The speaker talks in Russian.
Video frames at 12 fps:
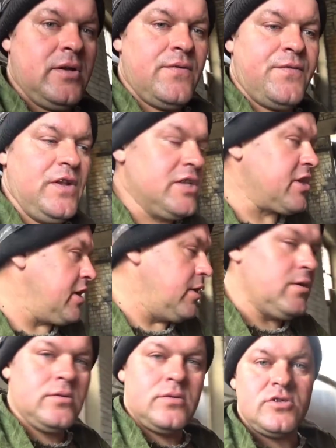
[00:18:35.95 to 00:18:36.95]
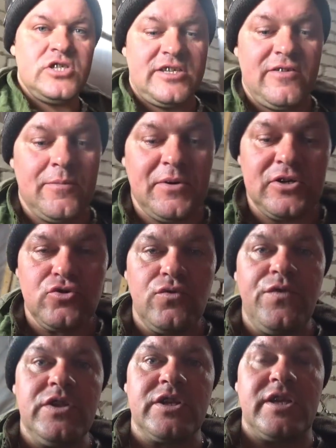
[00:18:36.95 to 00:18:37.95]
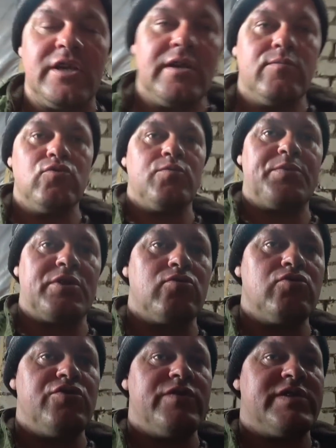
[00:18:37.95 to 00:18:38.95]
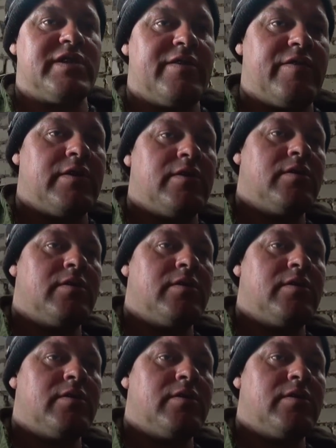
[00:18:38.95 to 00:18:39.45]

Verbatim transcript: Фильтры. Сейчас я вам покажу фильтры, какие я буду прикручивать, ставить.